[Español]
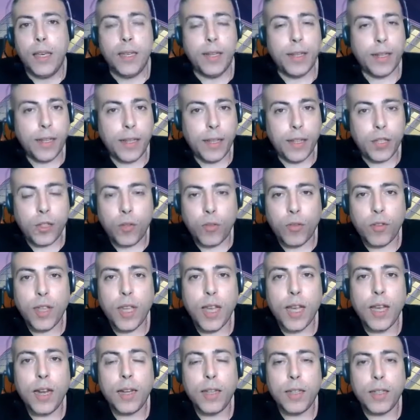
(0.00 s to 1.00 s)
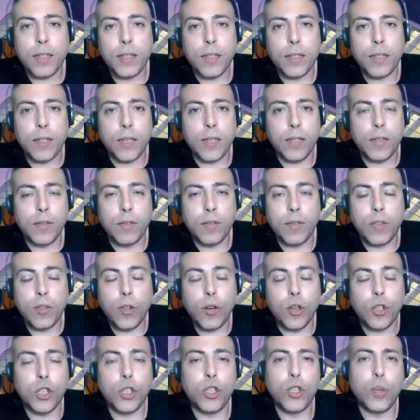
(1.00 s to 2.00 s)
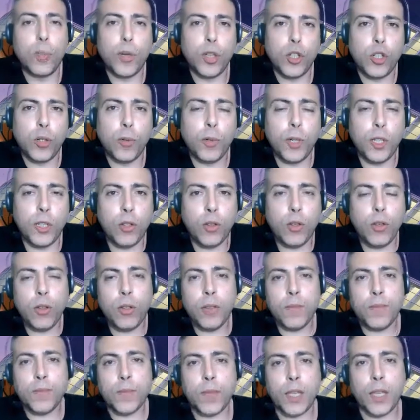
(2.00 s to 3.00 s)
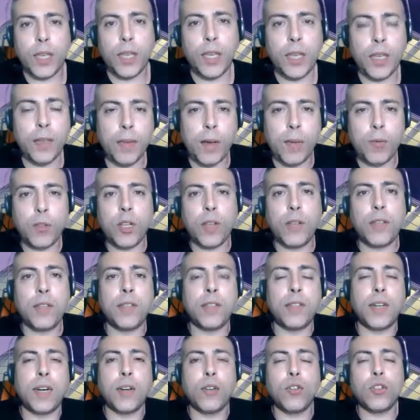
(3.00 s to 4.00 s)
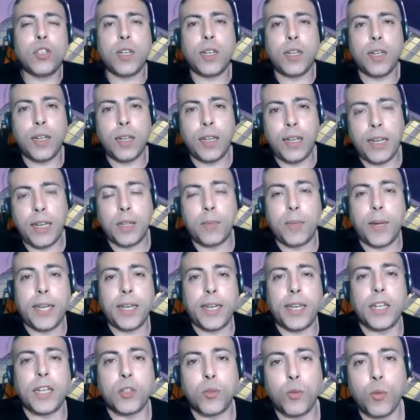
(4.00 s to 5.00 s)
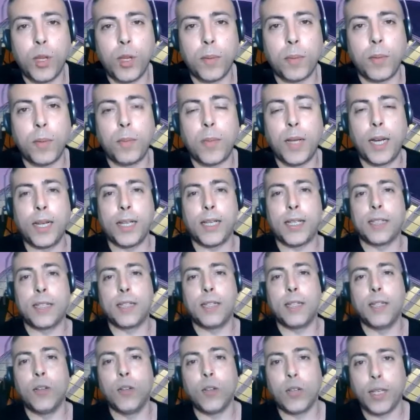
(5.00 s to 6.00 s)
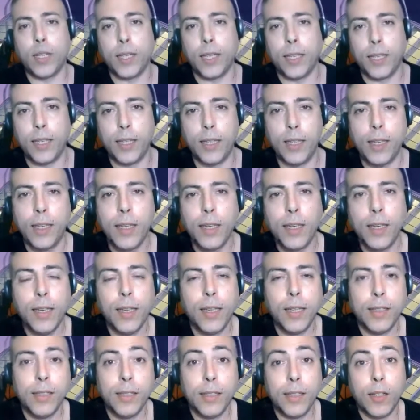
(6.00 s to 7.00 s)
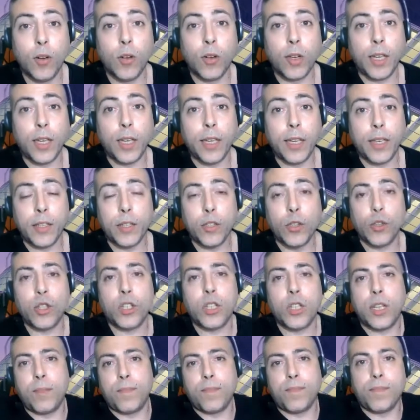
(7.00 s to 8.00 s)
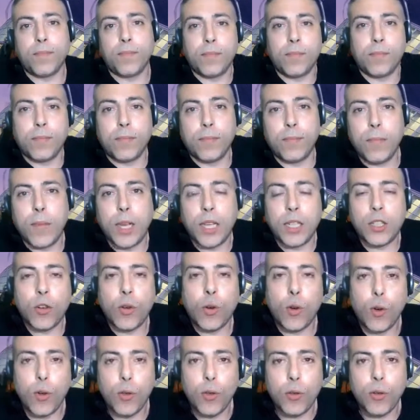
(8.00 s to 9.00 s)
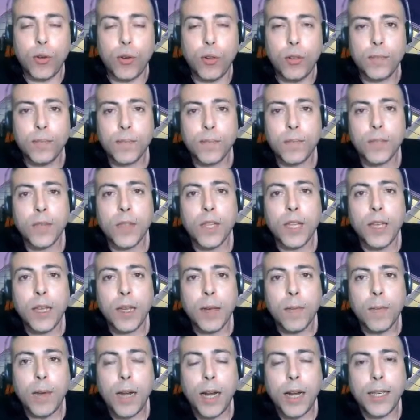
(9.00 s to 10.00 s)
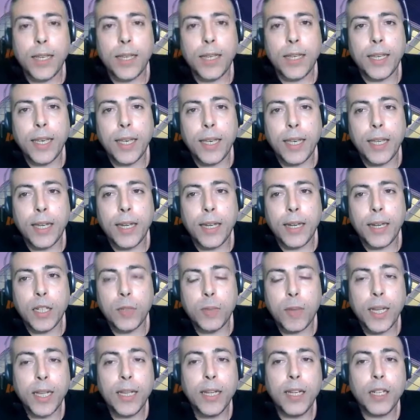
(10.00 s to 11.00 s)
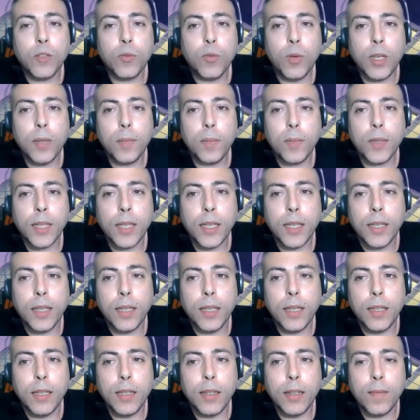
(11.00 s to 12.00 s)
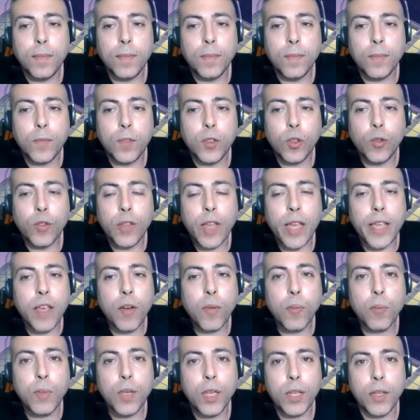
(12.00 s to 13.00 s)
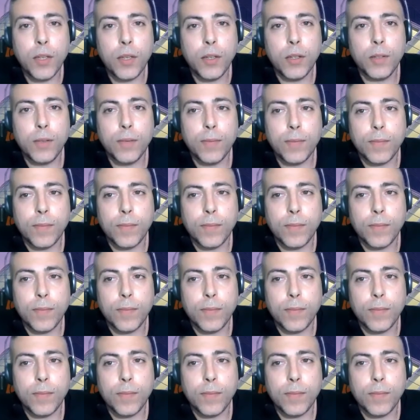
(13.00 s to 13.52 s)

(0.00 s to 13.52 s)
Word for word: redes sociales, en todos los sitios. Pero sobre todo eh, vamos a centrarnos en, las páginas web, ¿vale? Que es de lo que, de lo que yo más conozco. ¿Vale? En las páginas web, eh, donde haya un vídeo,